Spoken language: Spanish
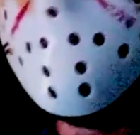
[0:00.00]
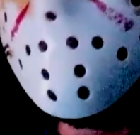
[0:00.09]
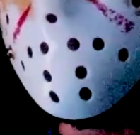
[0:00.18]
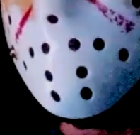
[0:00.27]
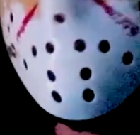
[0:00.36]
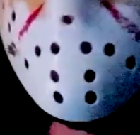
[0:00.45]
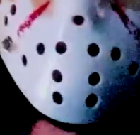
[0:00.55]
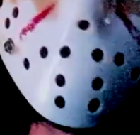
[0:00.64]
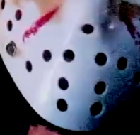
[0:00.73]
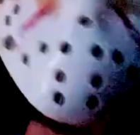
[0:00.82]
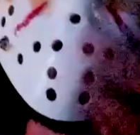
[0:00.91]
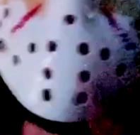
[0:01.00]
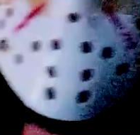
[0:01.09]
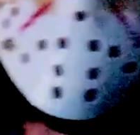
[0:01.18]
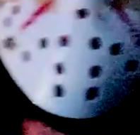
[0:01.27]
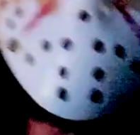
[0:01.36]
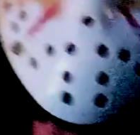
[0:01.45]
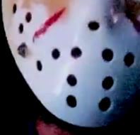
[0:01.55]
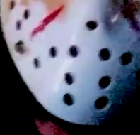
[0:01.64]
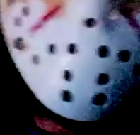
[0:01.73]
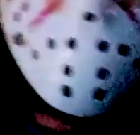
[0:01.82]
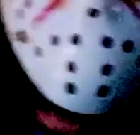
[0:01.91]
y él se descojona, que nada, que son
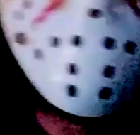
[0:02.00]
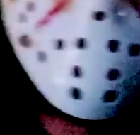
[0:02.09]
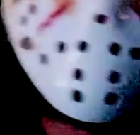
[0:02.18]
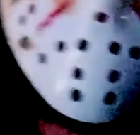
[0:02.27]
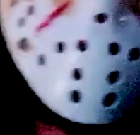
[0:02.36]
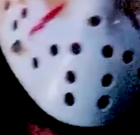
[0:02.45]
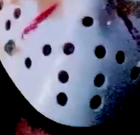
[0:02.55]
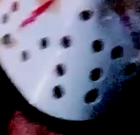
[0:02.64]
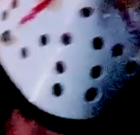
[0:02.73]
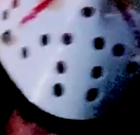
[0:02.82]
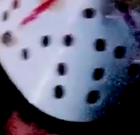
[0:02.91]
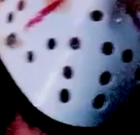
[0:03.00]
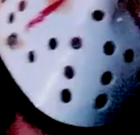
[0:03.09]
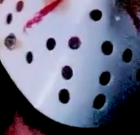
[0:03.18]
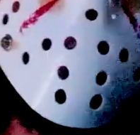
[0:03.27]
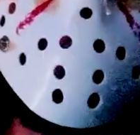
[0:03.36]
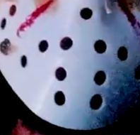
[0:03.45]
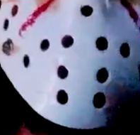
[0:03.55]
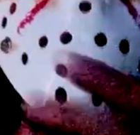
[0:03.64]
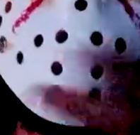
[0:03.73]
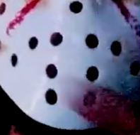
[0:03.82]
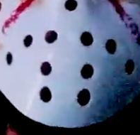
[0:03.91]
tonterías. Les dicen que uno de
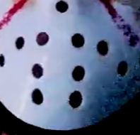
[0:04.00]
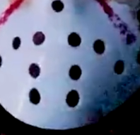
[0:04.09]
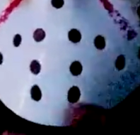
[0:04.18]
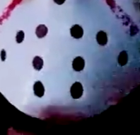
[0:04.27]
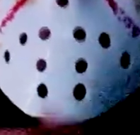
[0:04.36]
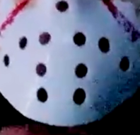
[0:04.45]
los síntomas,